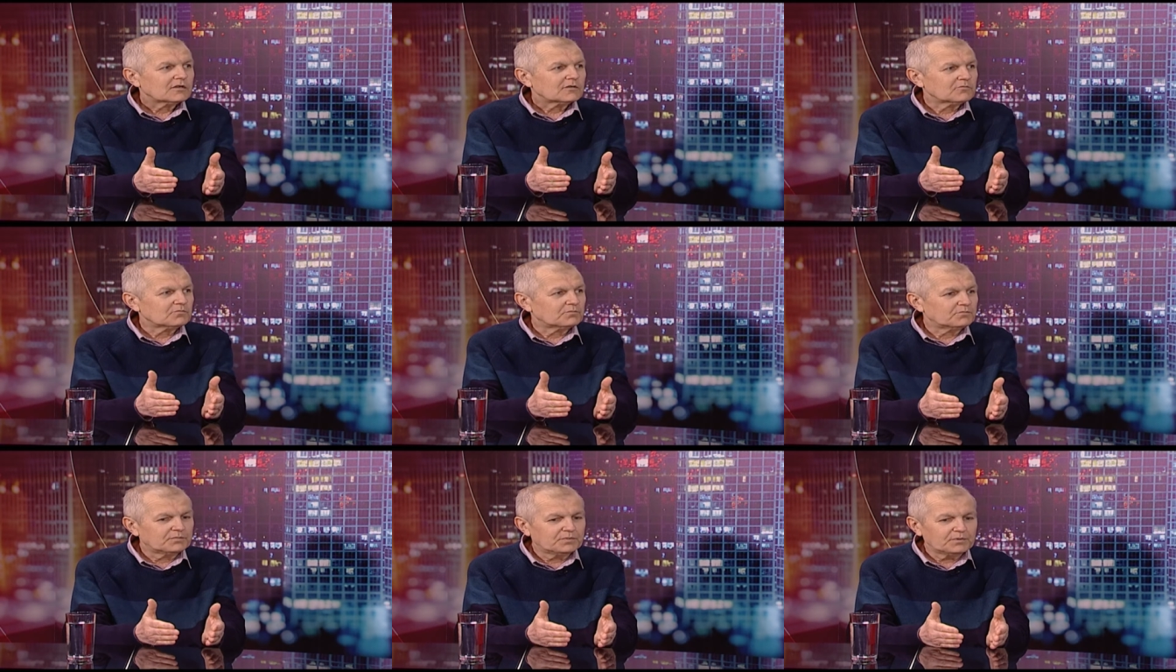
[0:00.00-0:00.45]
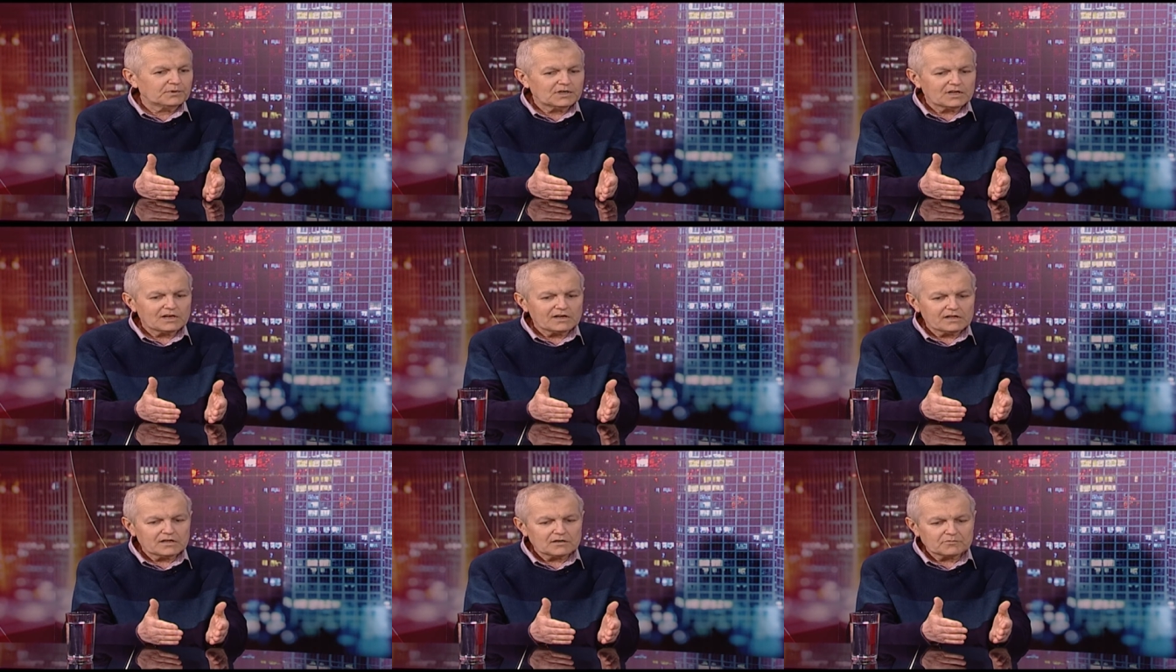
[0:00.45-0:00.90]

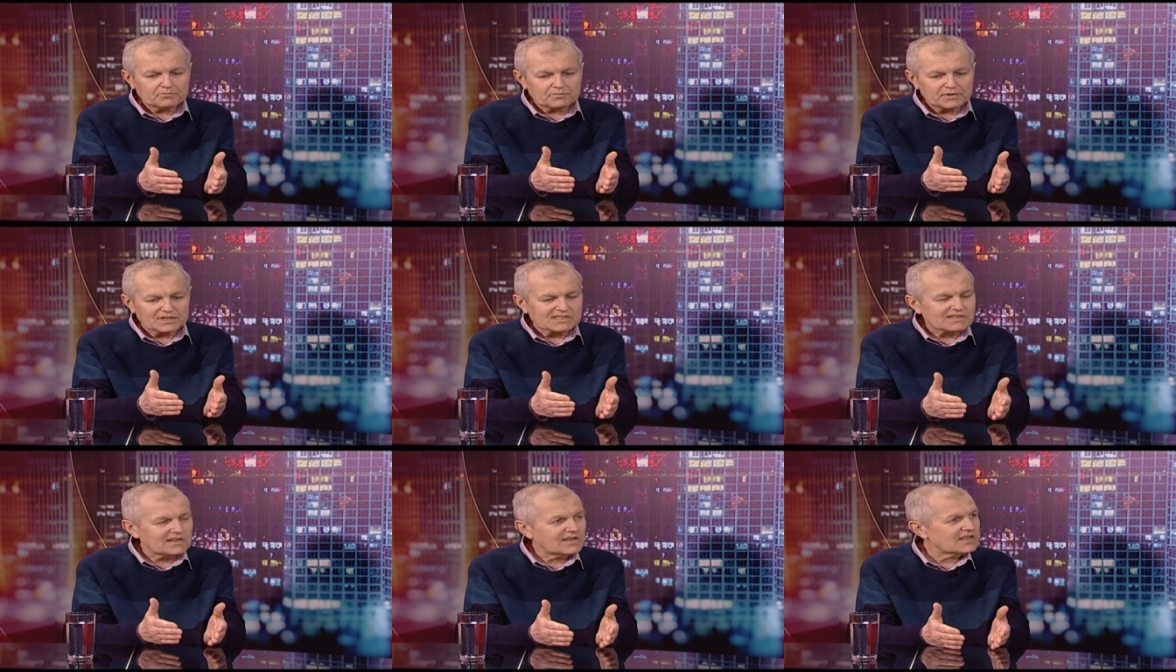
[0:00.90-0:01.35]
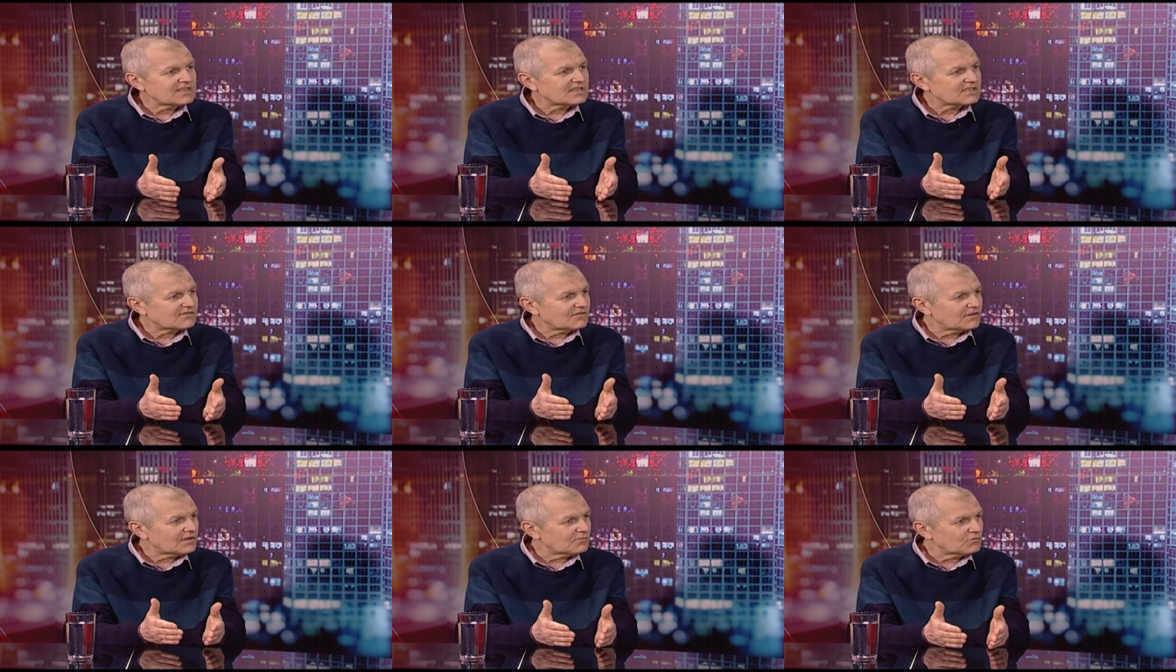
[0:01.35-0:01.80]
были
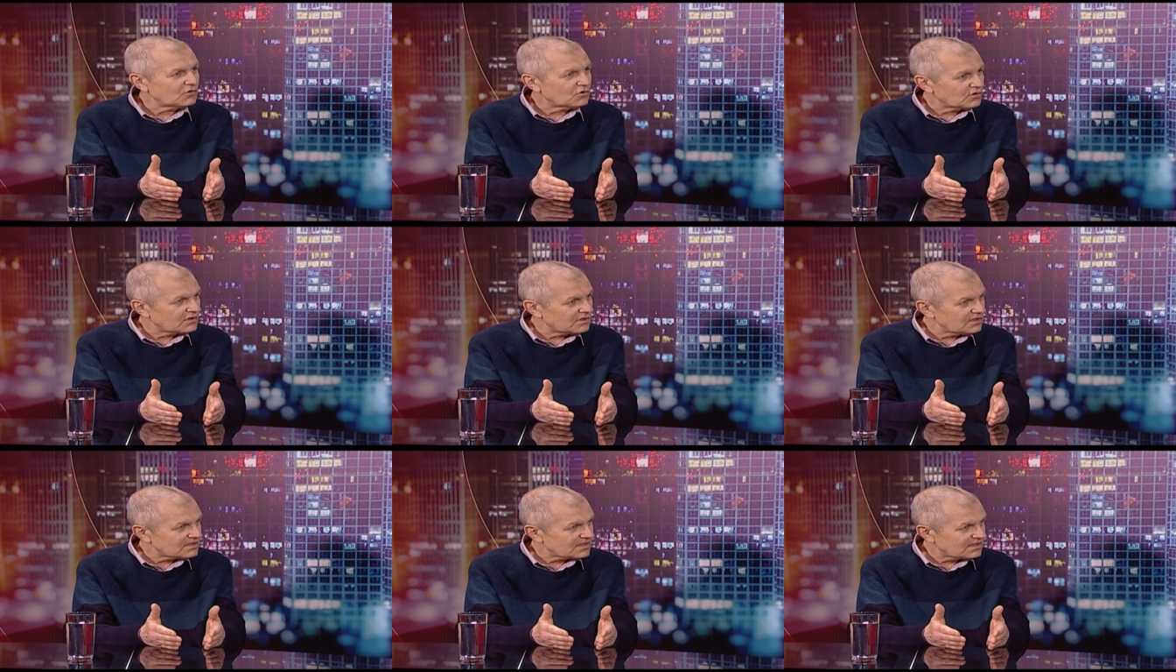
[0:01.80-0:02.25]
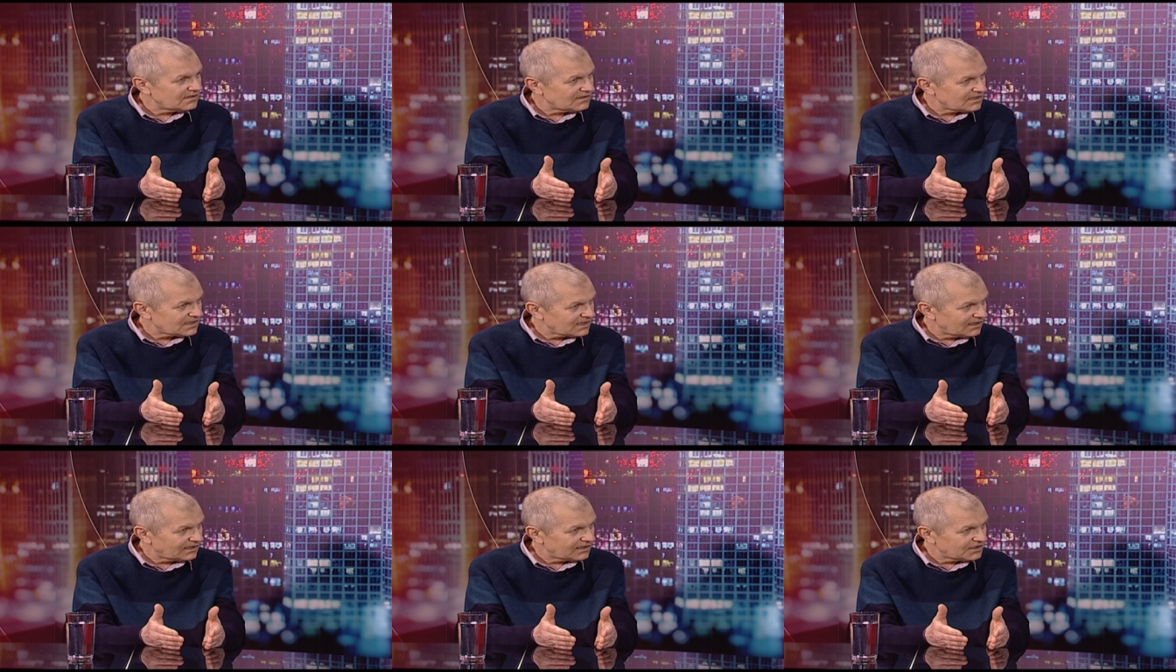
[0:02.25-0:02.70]
последствия
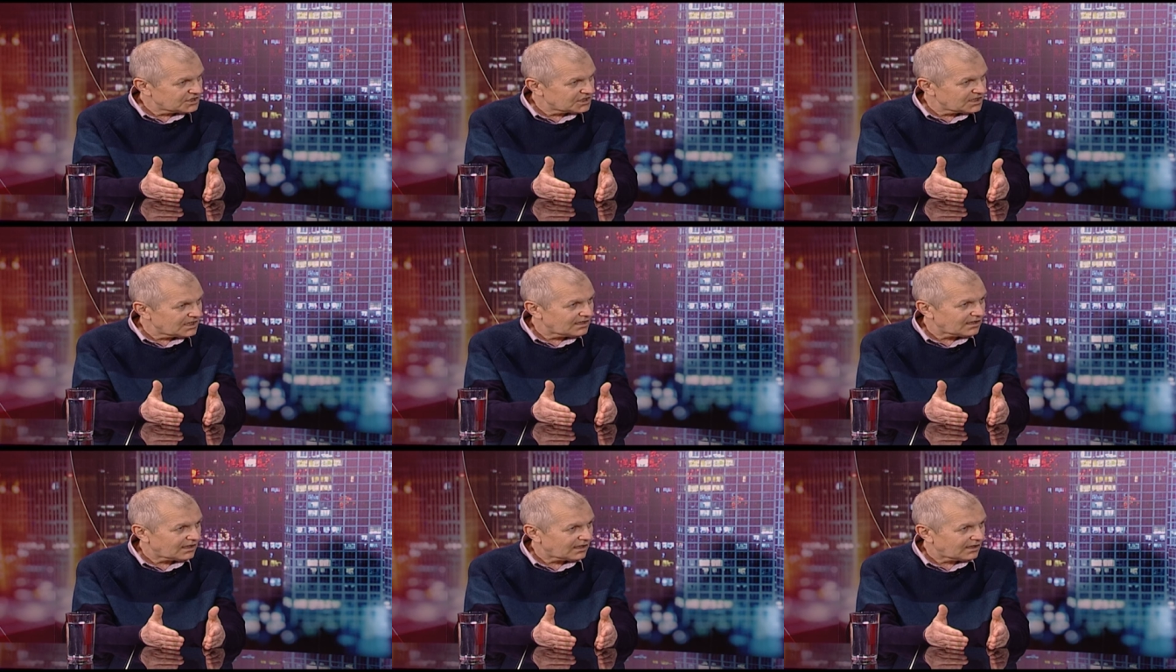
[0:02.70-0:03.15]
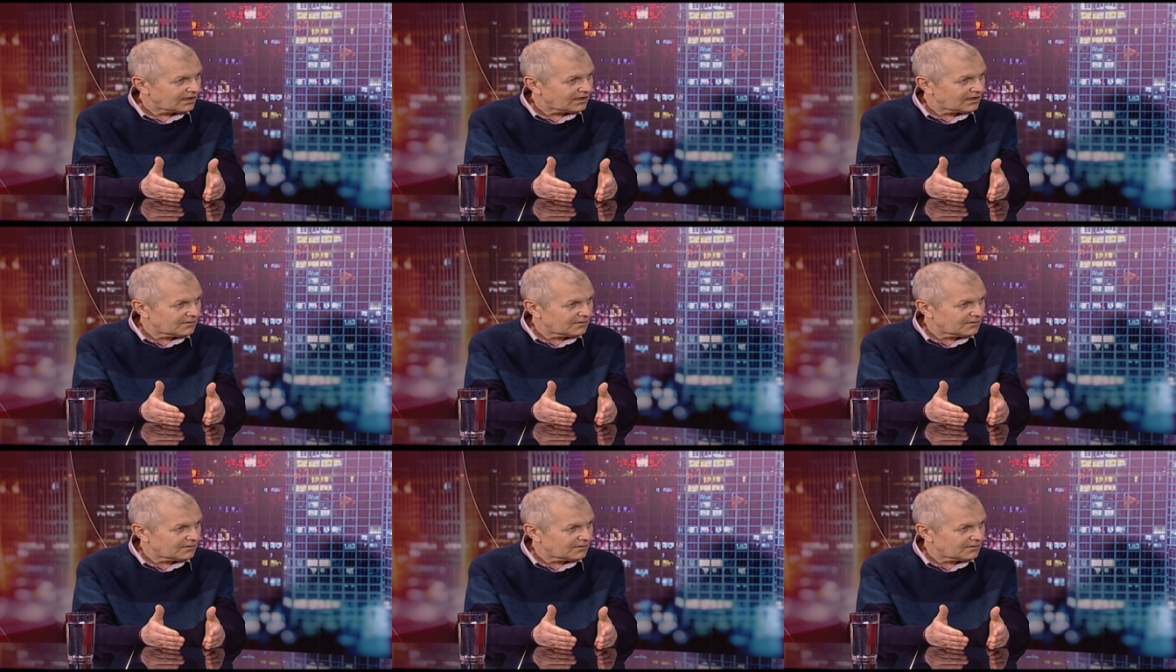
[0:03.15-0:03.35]
Мюнхенского соглашения,